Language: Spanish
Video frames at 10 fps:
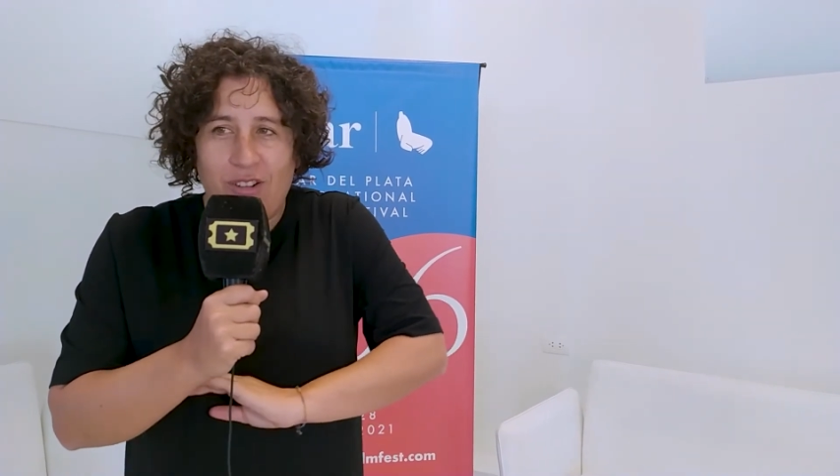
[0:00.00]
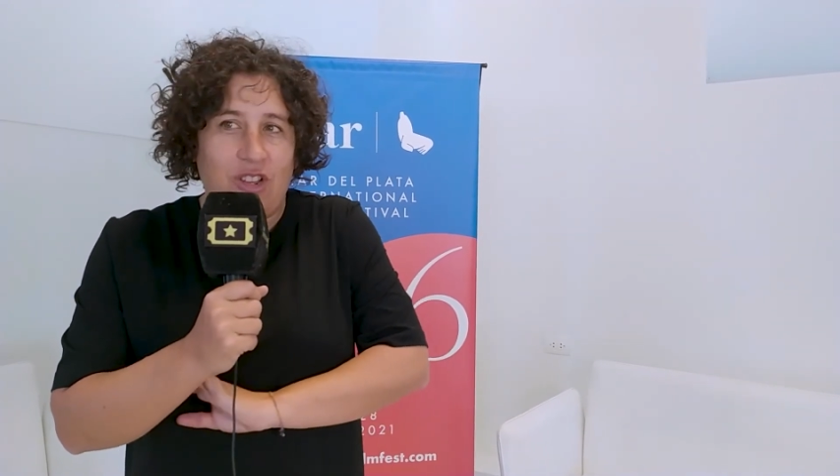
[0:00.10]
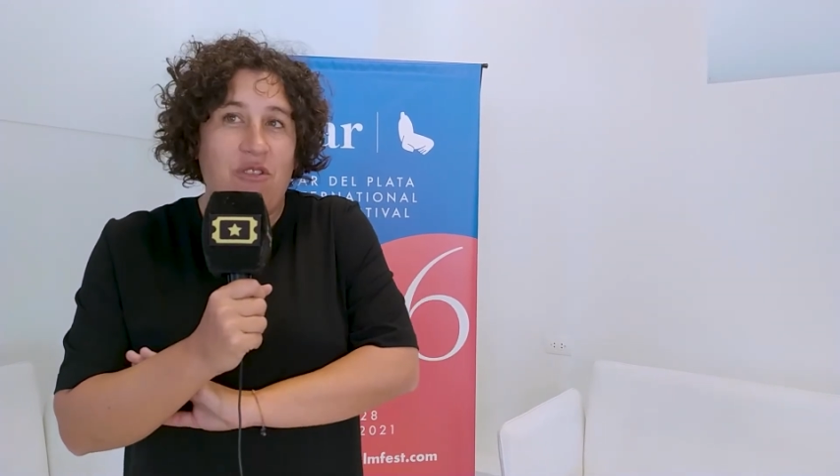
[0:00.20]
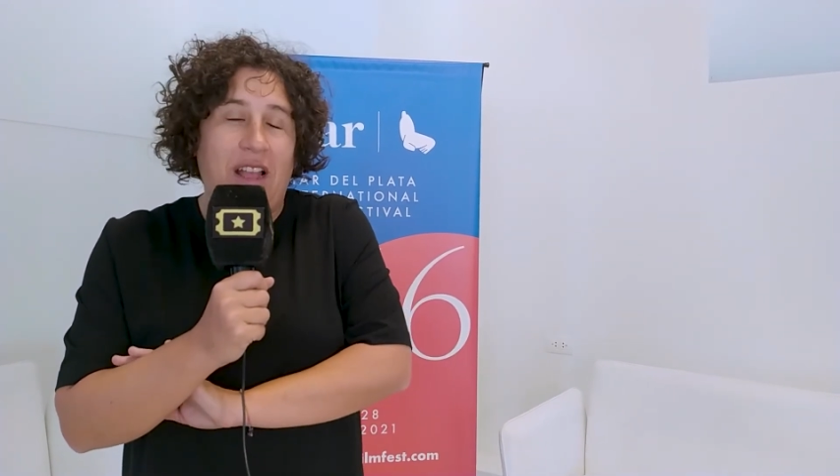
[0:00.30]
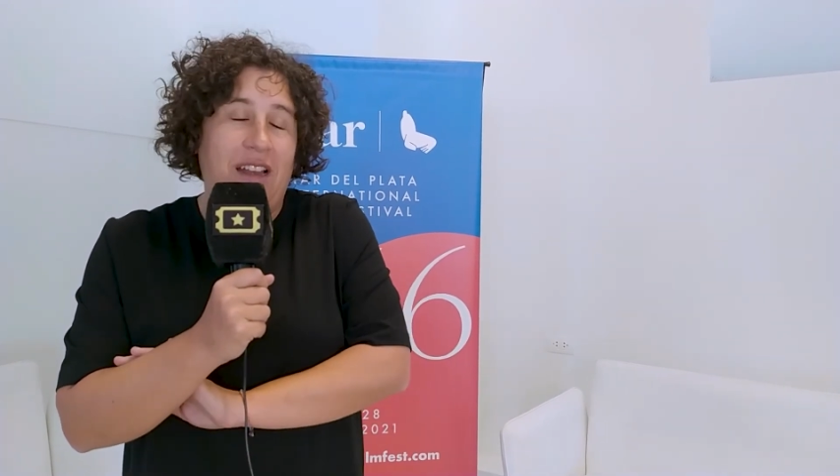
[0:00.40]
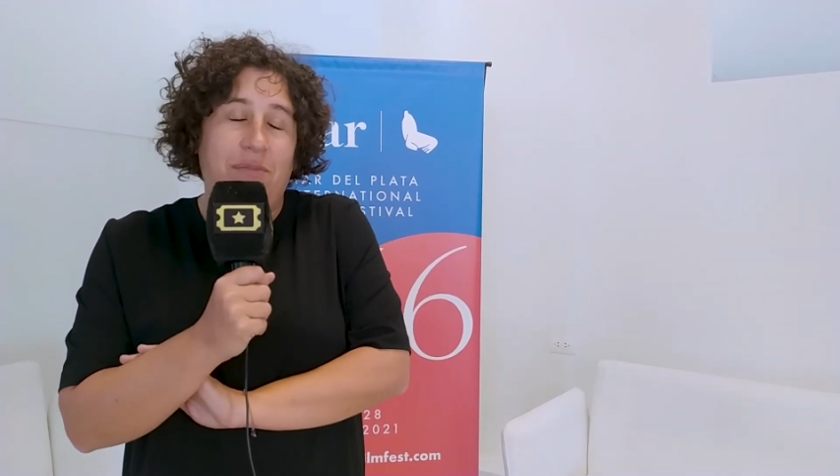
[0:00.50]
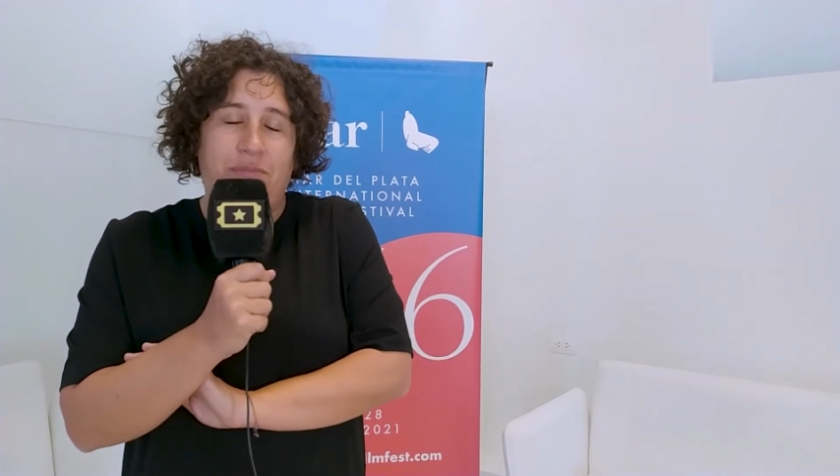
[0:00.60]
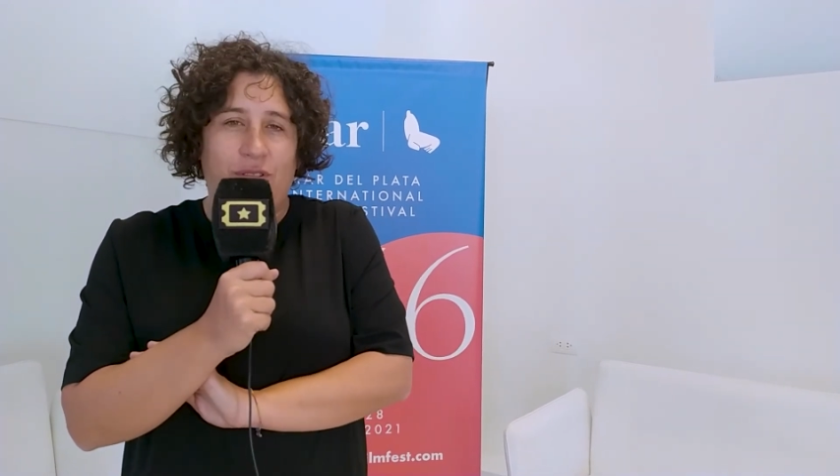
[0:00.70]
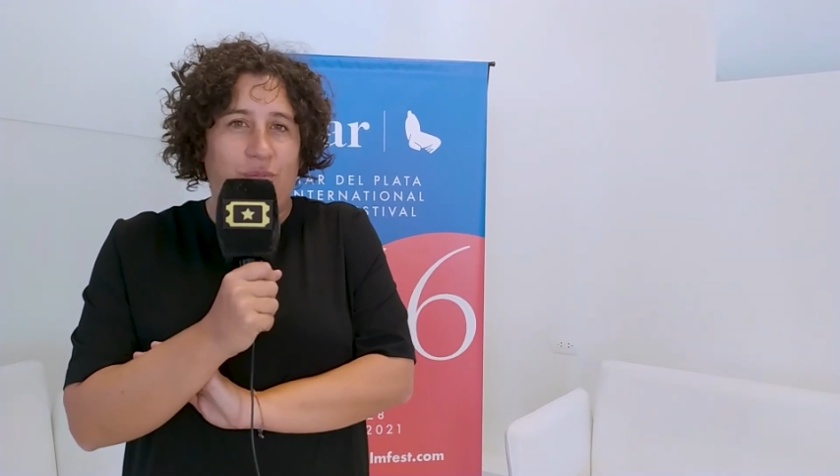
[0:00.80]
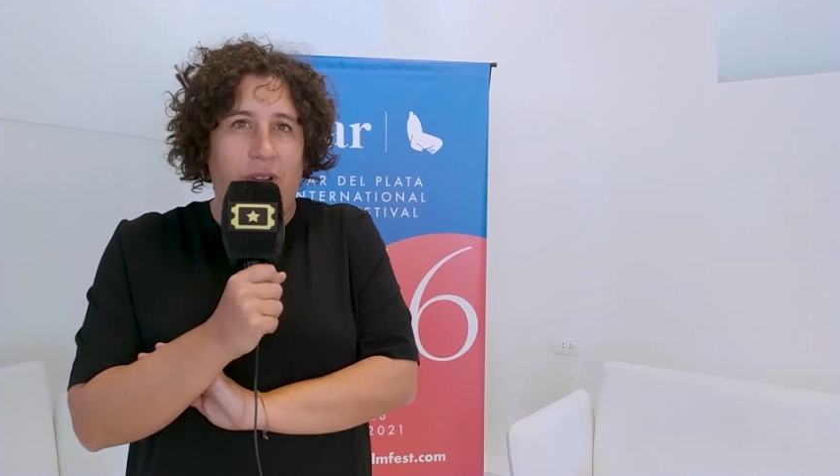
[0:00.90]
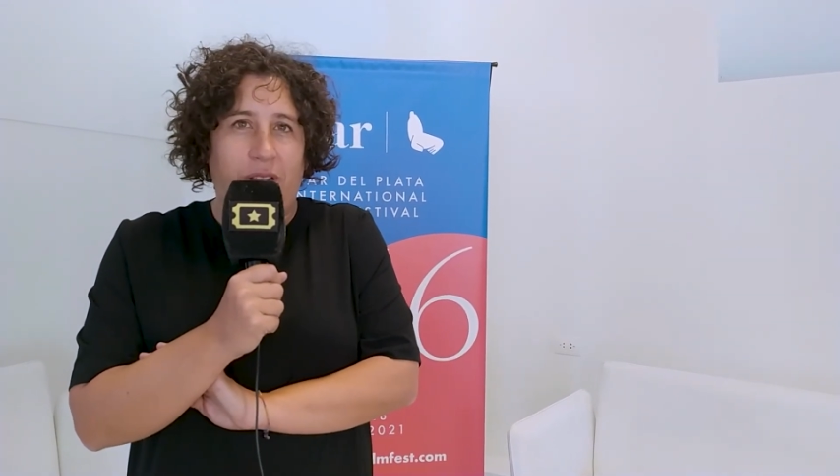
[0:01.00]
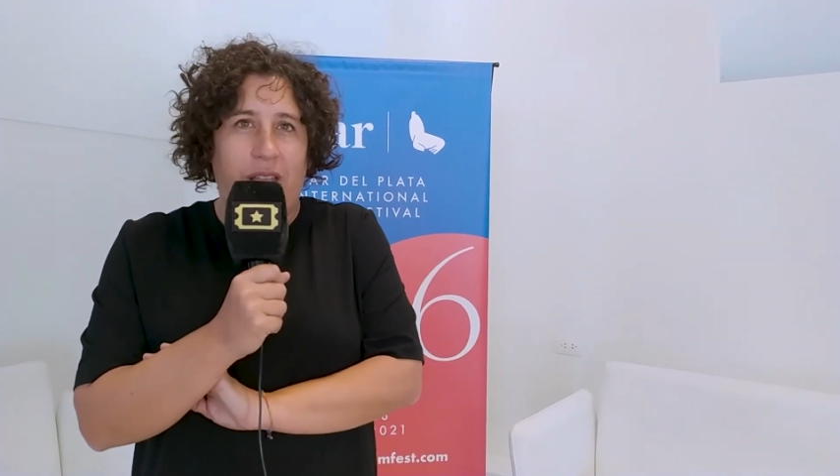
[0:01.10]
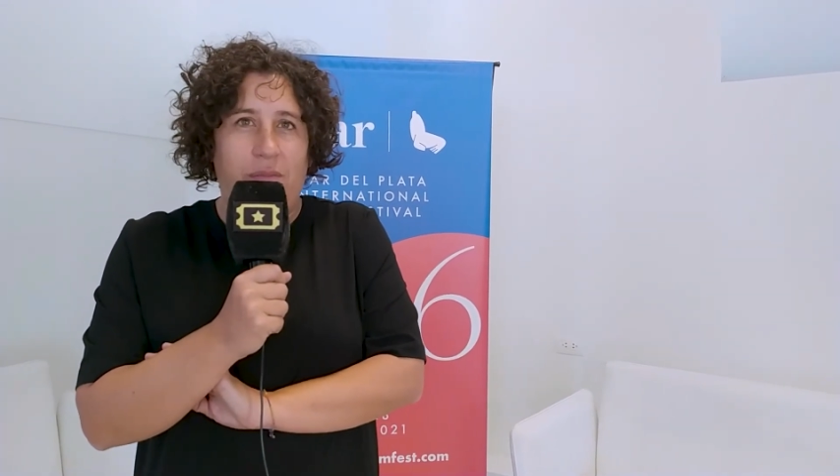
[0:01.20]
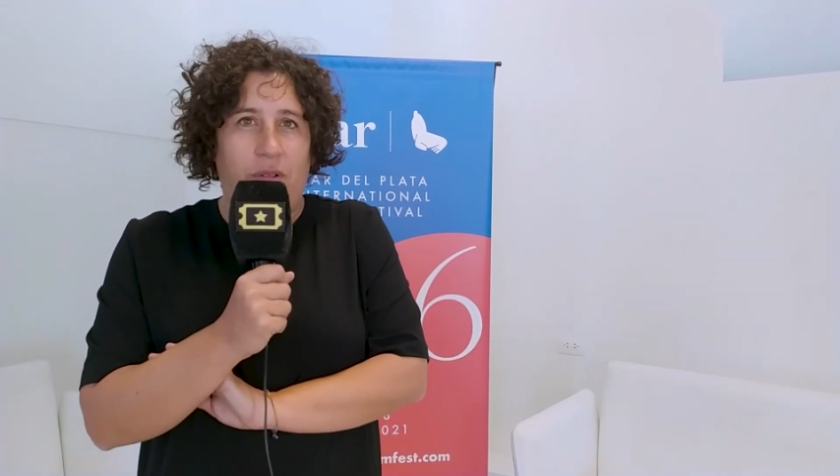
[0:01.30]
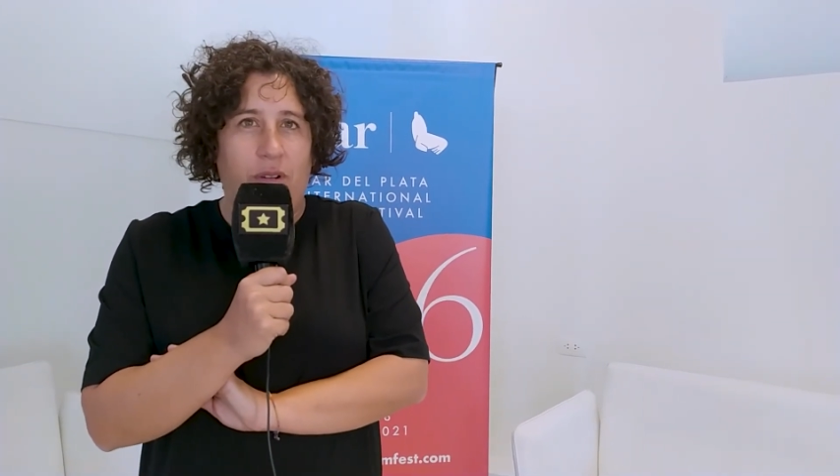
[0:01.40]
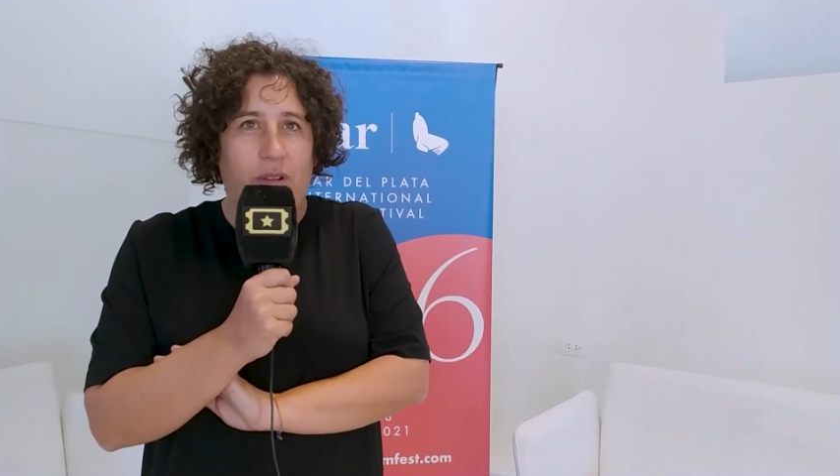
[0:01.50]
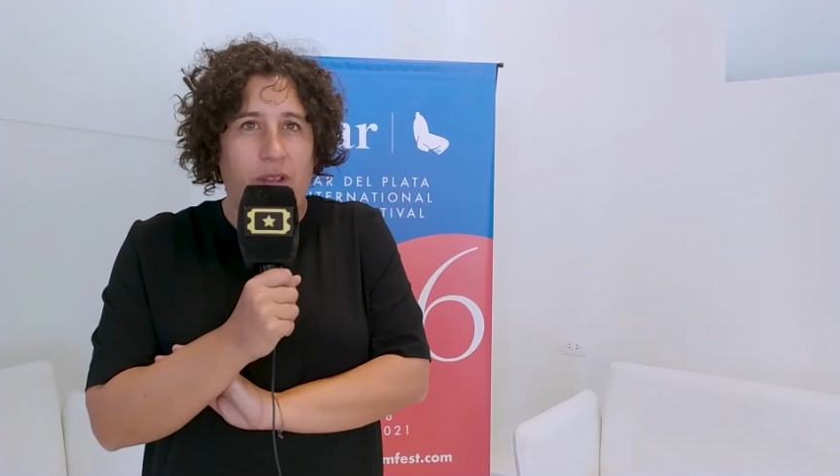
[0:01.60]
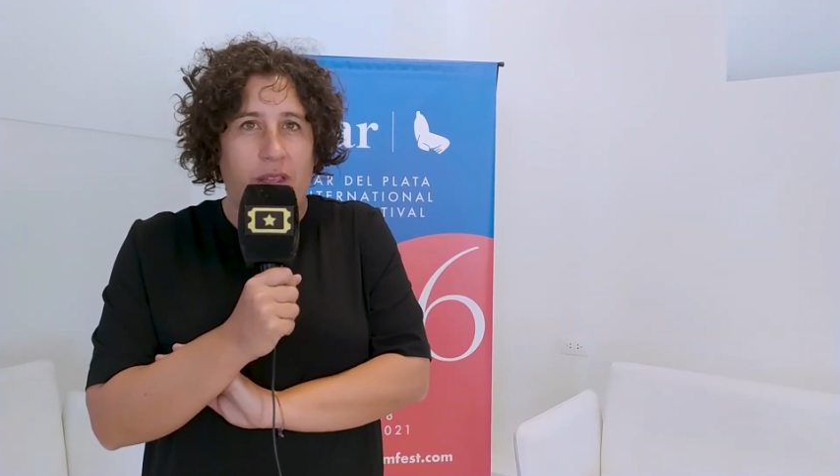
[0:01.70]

los eucaliptos, por ejemplo, ¿no?